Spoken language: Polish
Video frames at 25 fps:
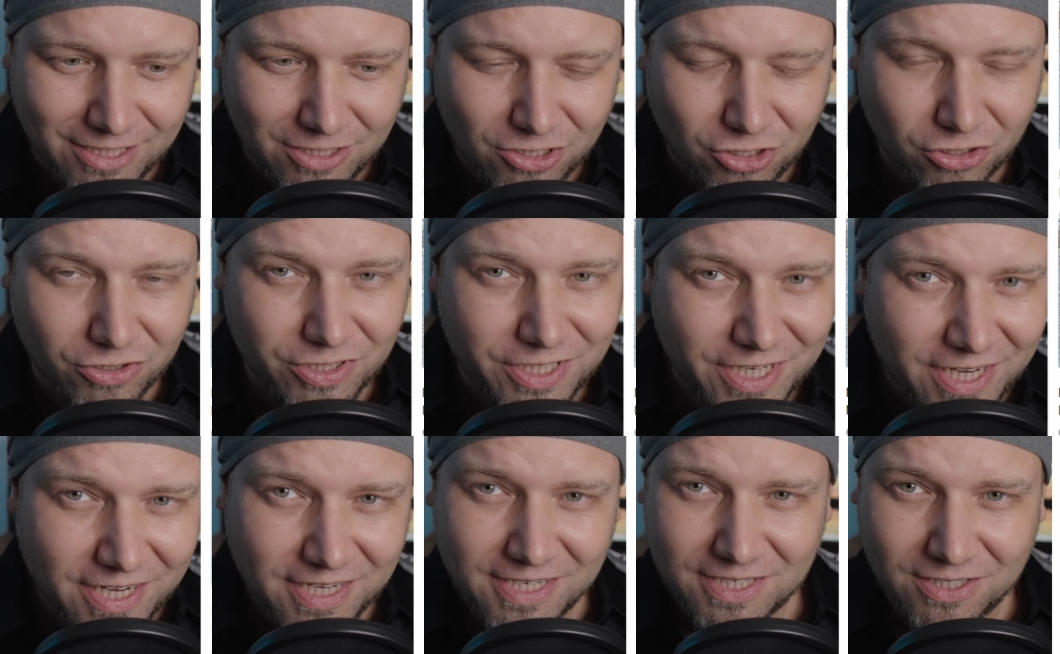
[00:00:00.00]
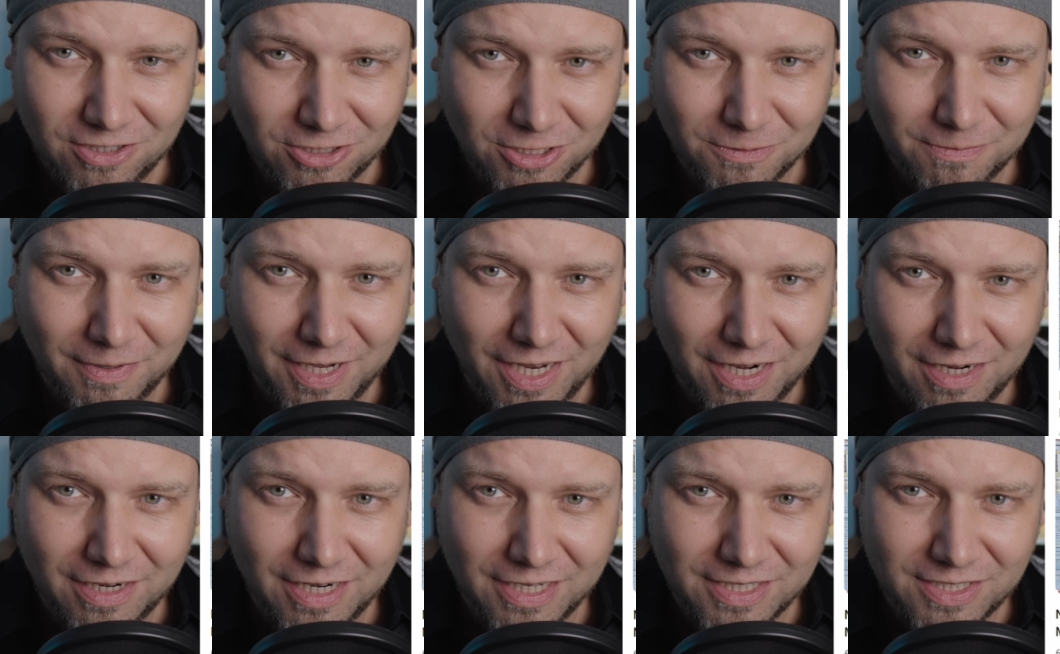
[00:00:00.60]
To nie jest
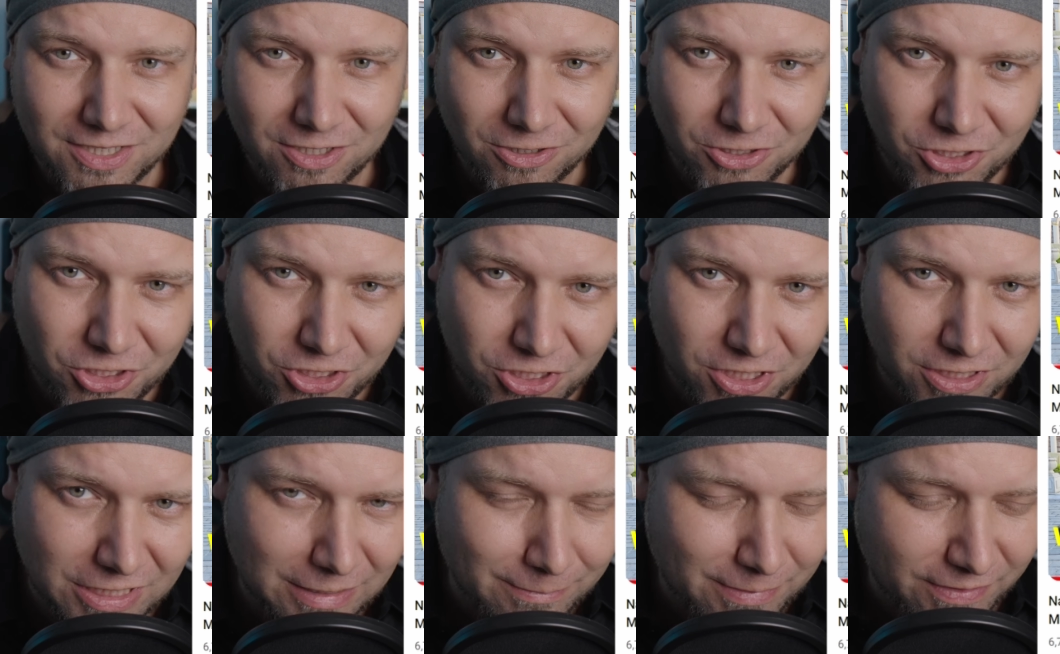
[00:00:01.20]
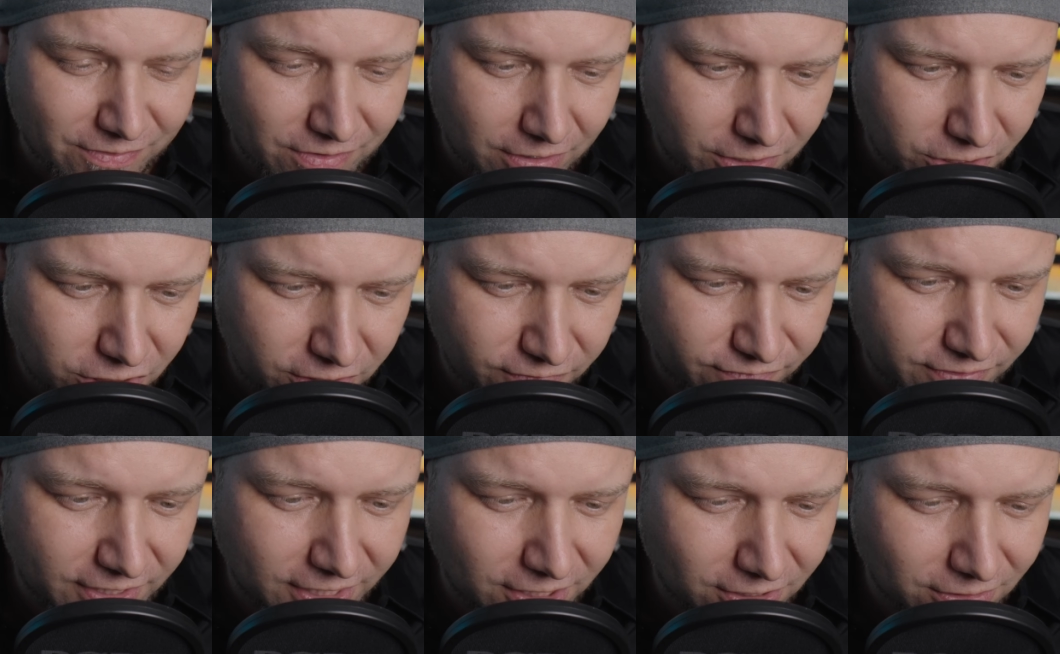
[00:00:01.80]
normalne, coś się naprawdę
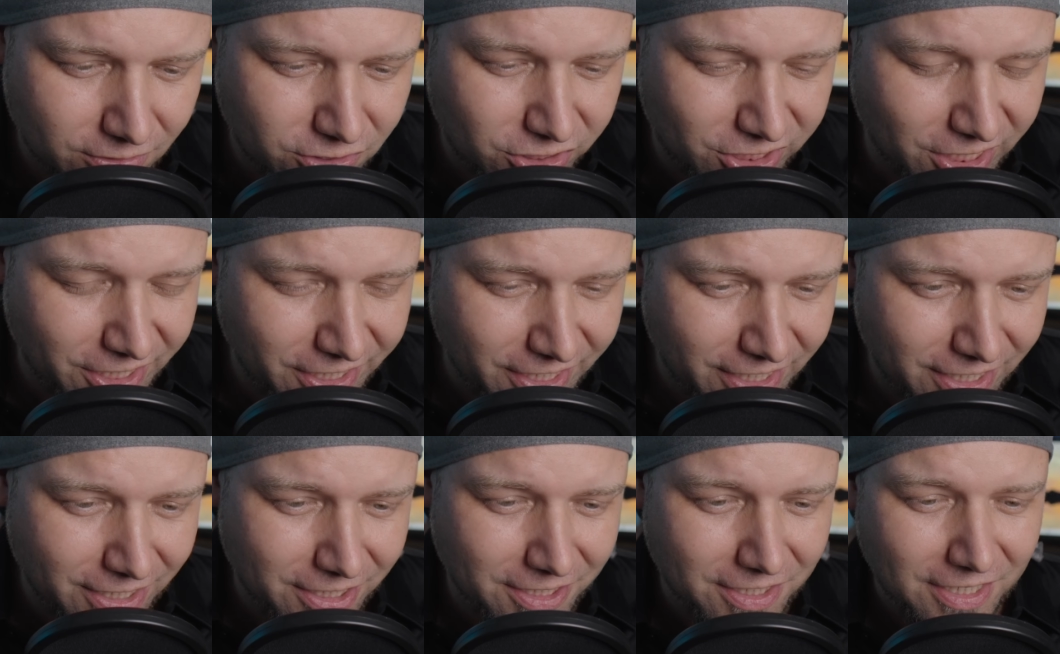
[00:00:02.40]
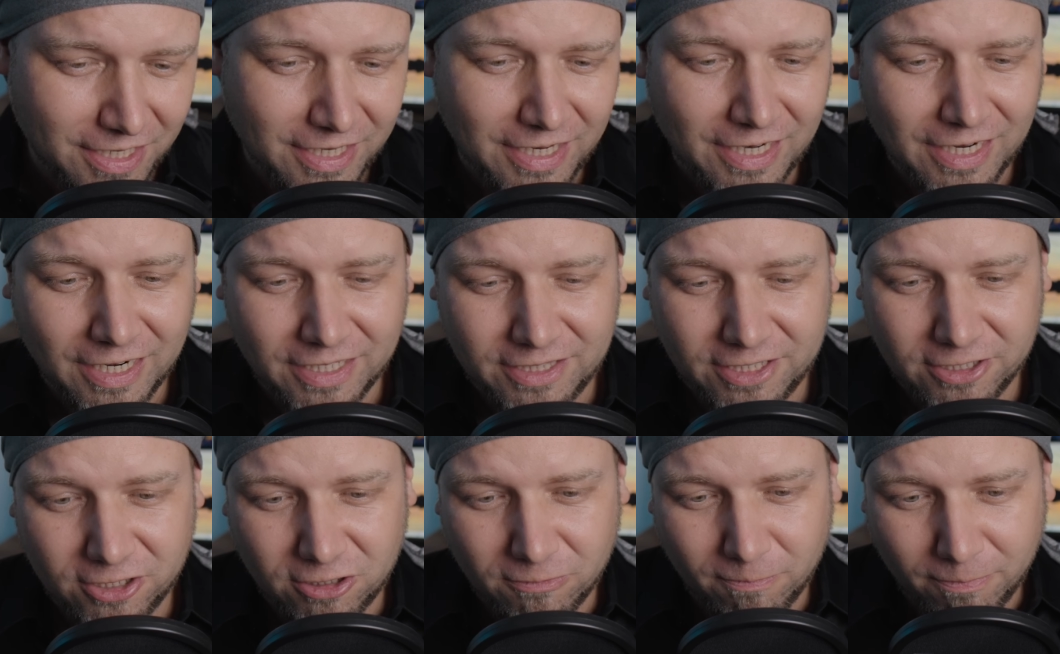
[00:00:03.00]
dziwnego dzieje
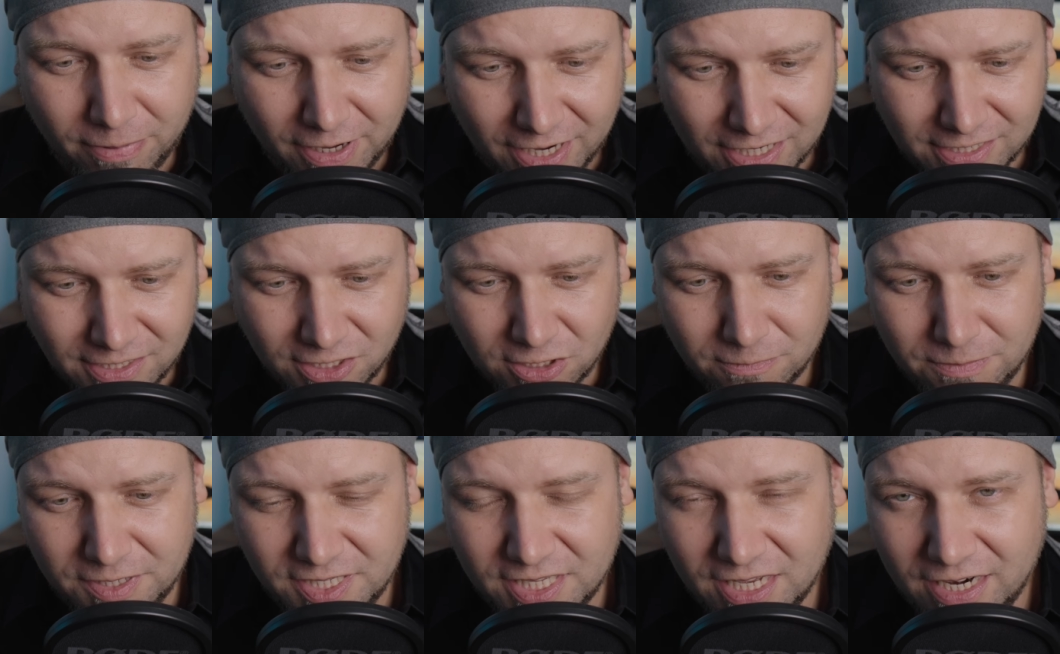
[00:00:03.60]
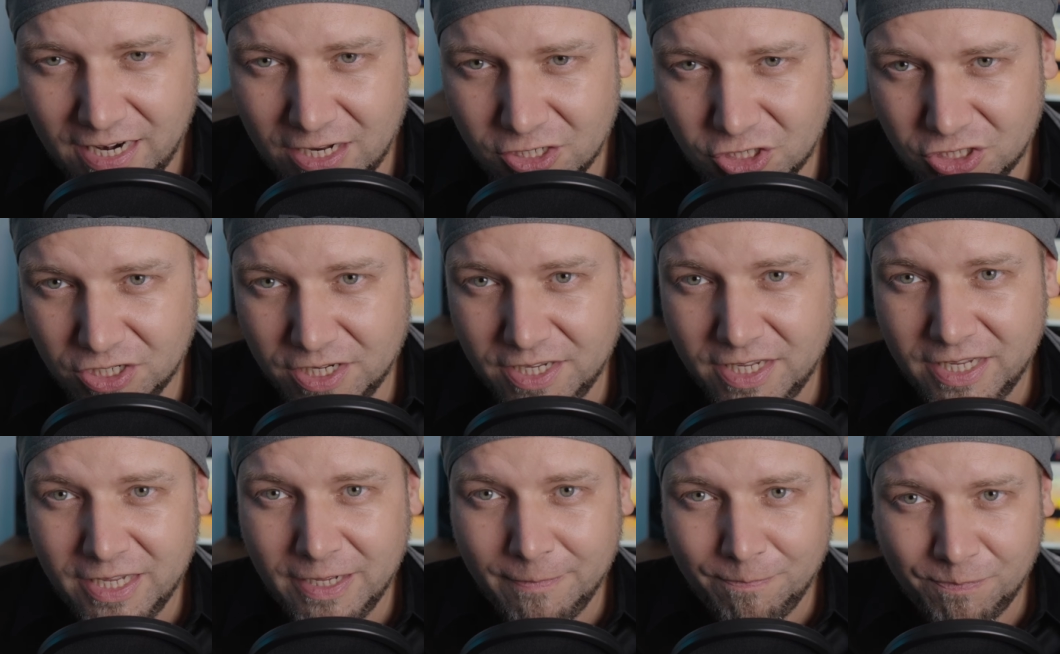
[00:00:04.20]
Dlatego bardzo mi
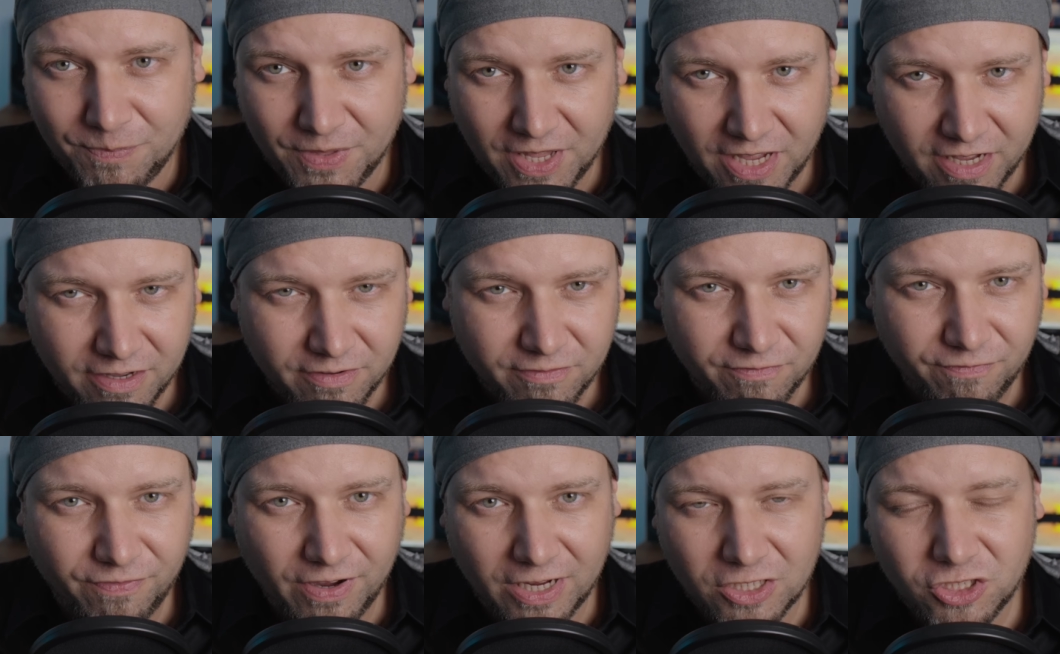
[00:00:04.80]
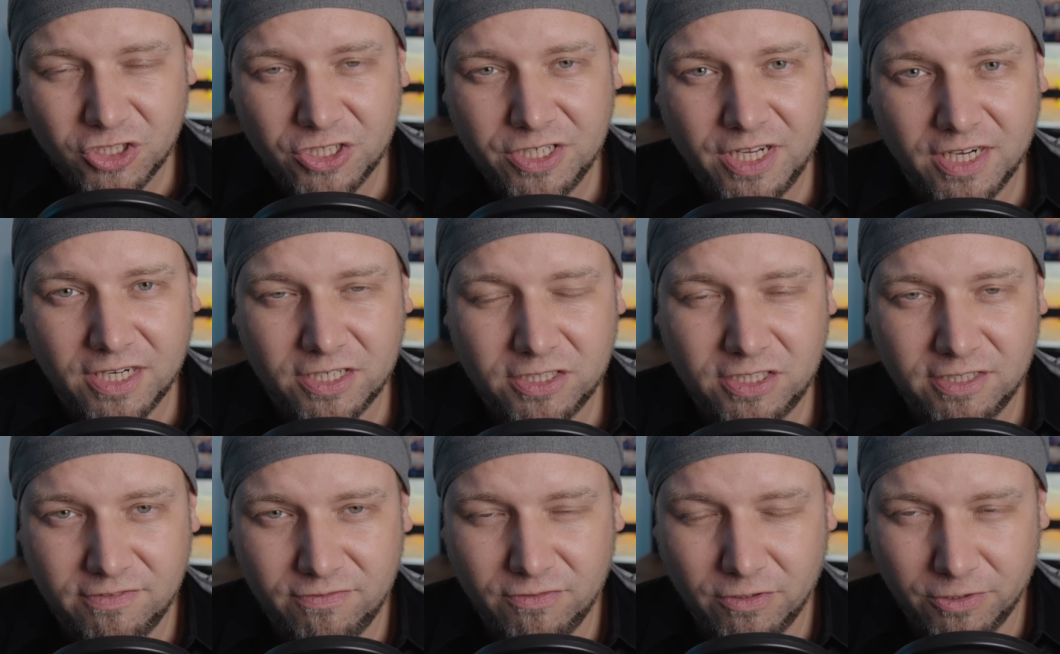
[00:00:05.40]
zależy na Waszej
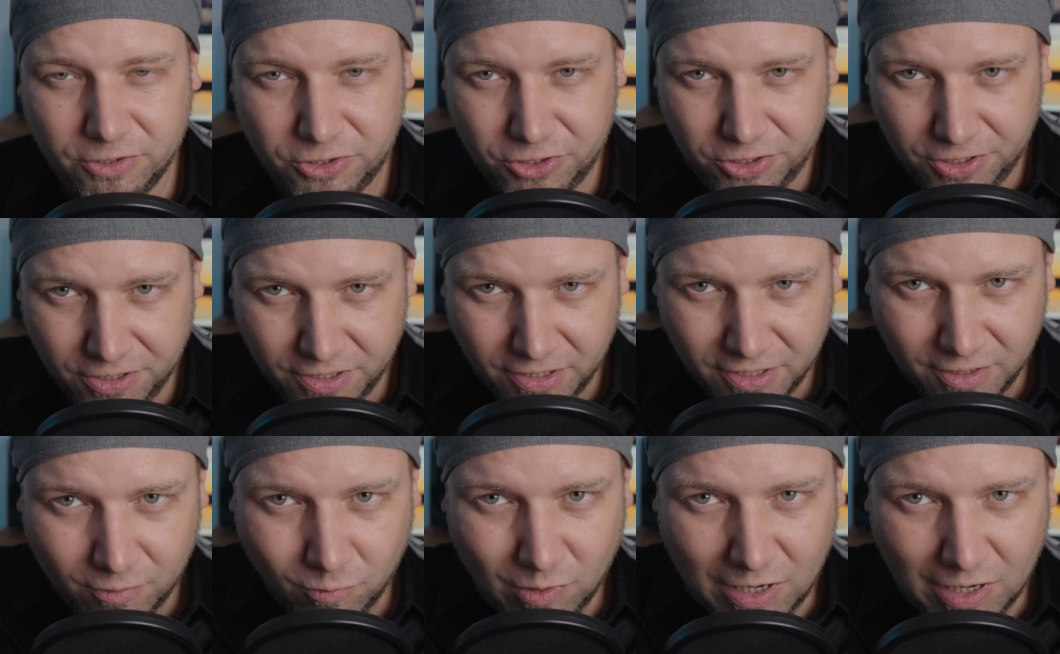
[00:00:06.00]
aktywności.